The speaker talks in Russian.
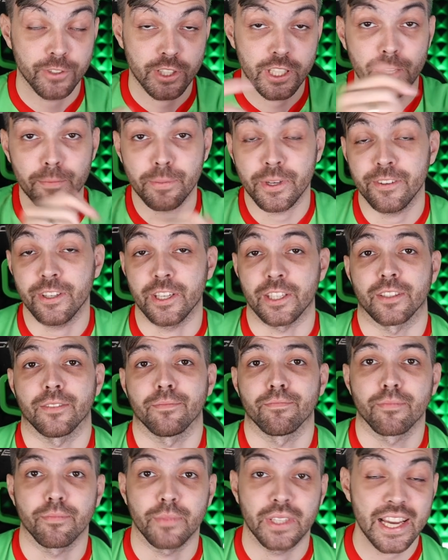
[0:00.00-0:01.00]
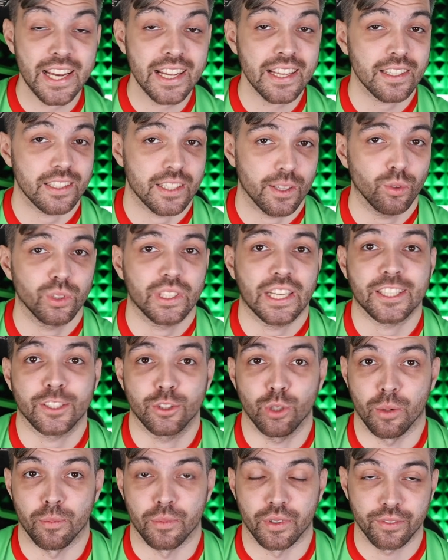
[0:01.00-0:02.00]
Всем привет! Меня зовут
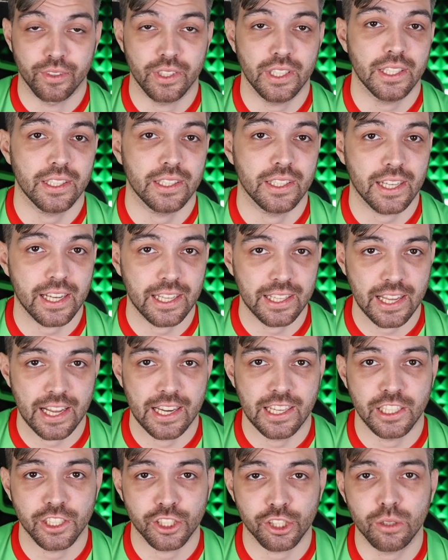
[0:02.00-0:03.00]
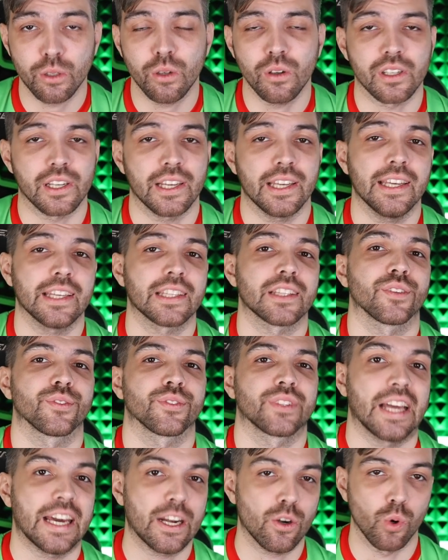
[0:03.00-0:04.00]
Артем, вы на канале Ежелока, и это
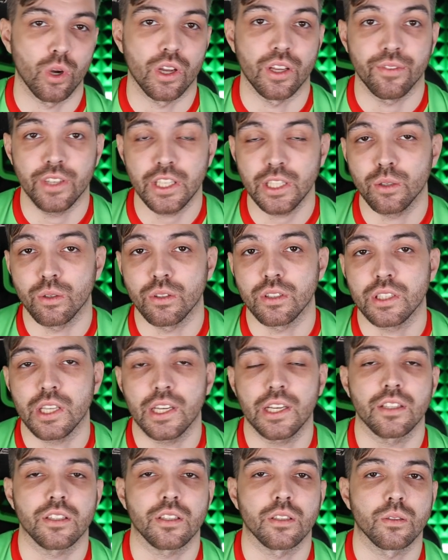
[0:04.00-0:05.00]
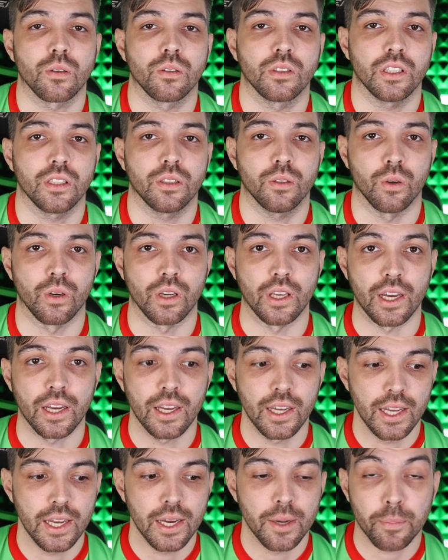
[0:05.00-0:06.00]
второе видео из серии «Сезон Итоги».
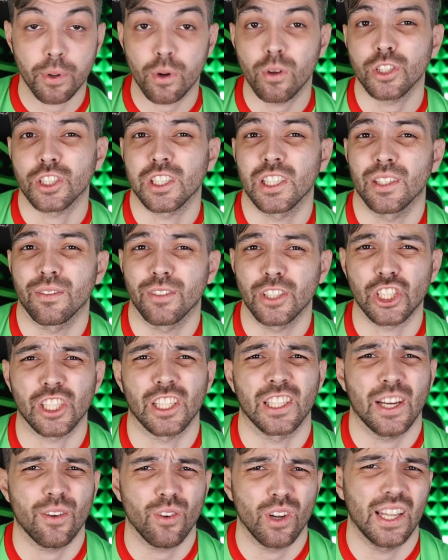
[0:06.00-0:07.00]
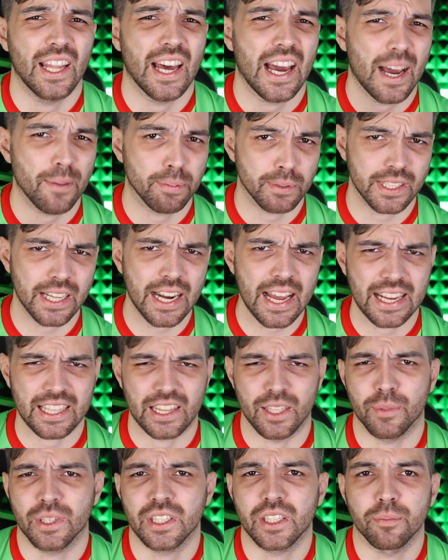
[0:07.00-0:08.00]
Прошлое вышло довольно
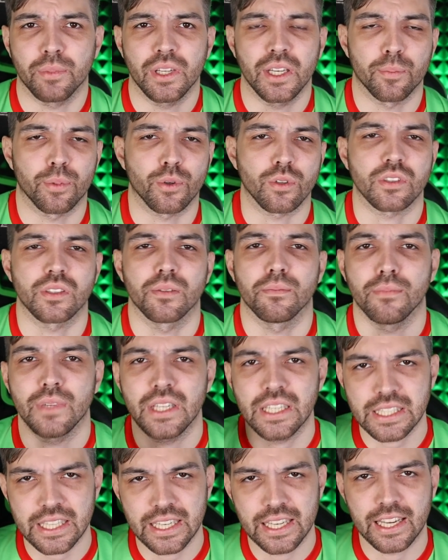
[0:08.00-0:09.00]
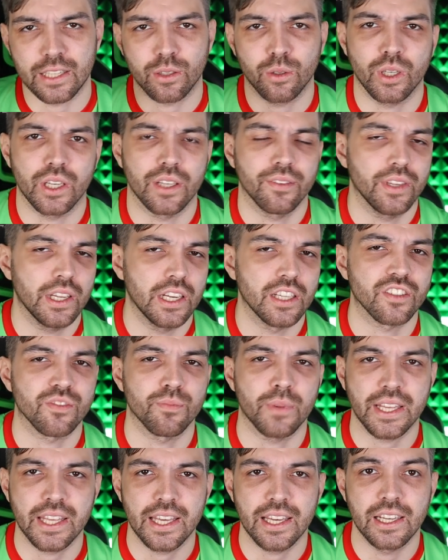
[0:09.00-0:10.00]
абстрактным, это были просто мысли, которые вились
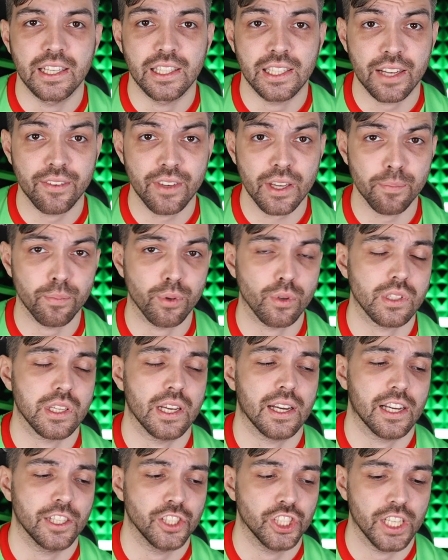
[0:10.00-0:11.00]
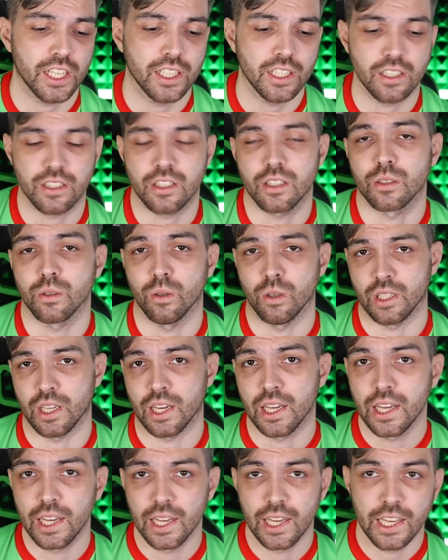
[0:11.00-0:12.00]
в моей голове после окончания
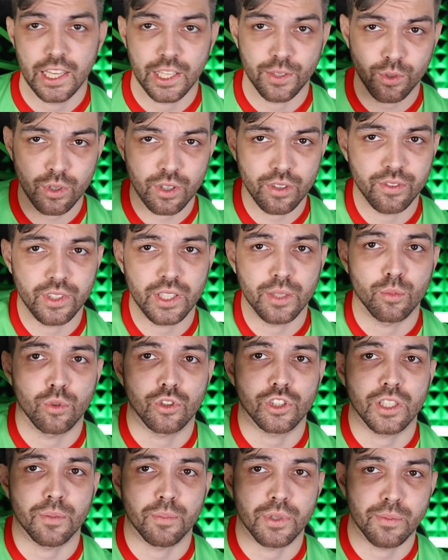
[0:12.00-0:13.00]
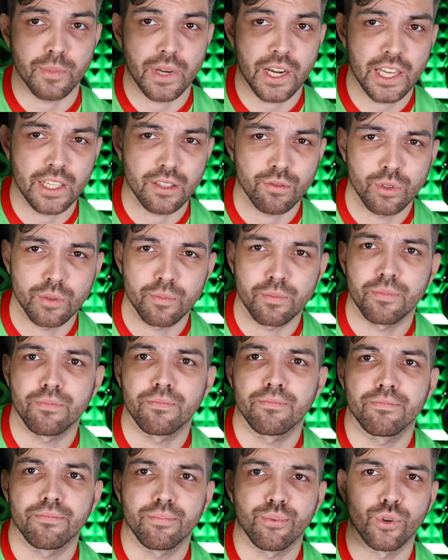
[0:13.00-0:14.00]
сезона. Его вы можете посмотреть вот
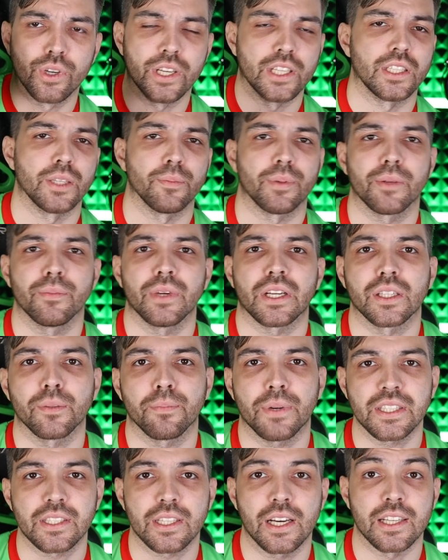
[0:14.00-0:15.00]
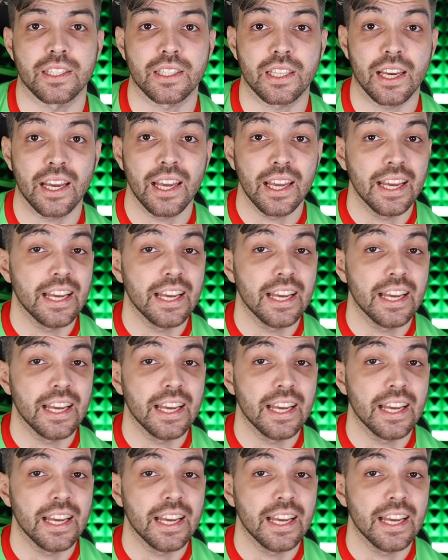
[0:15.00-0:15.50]
по этой примерно подсказке.